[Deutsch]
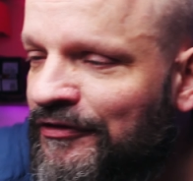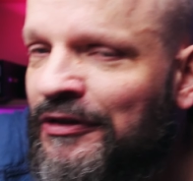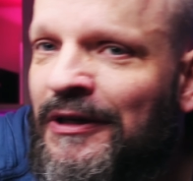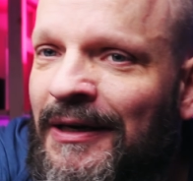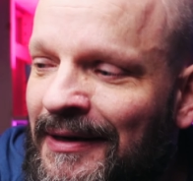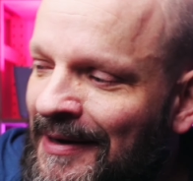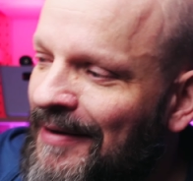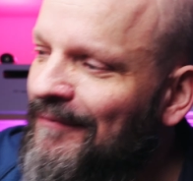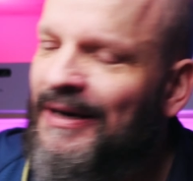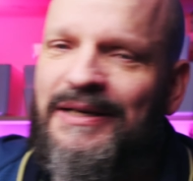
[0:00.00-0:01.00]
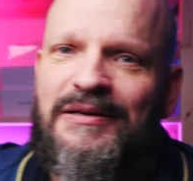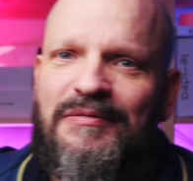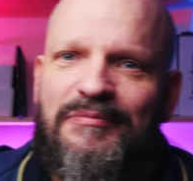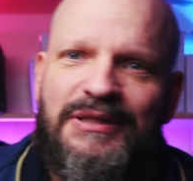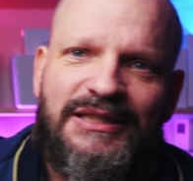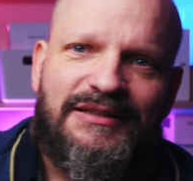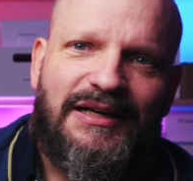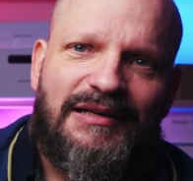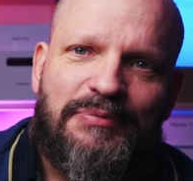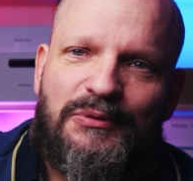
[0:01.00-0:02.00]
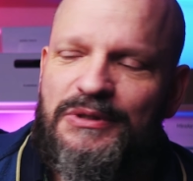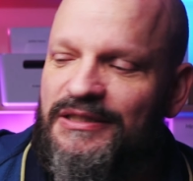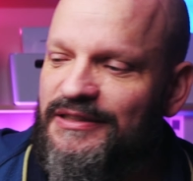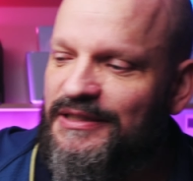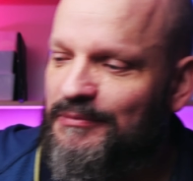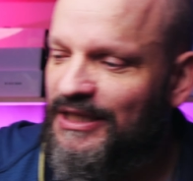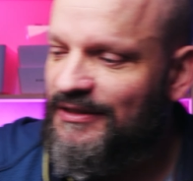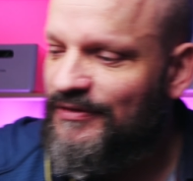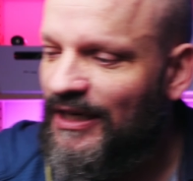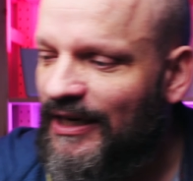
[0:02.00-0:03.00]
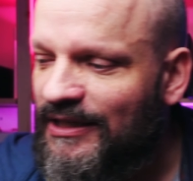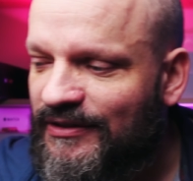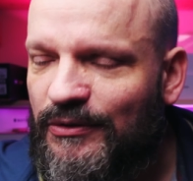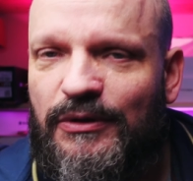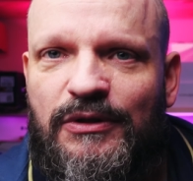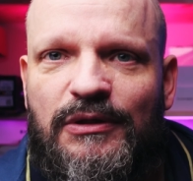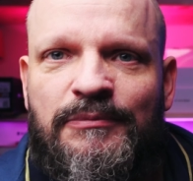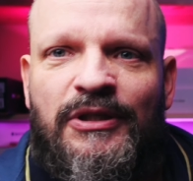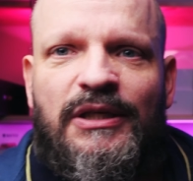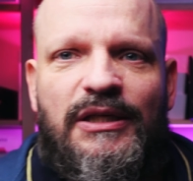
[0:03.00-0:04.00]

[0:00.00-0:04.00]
Für meine Mini 3 Pro, dass sie demnächst wieder heil zurückkommt.